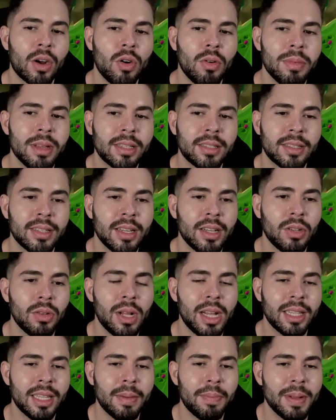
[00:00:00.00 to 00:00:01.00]

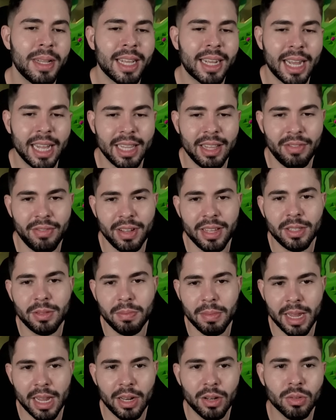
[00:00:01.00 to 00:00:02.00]
começando a depender cada vez
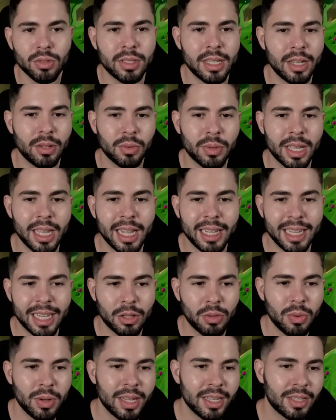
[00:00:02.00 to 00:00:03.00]
menos né, do que a
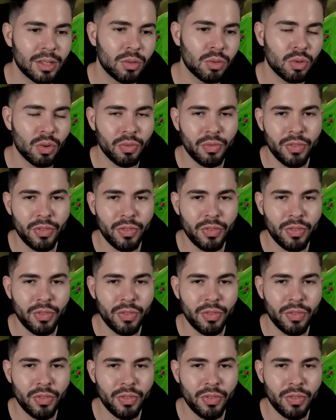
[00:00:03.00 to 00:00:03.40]
natureza nos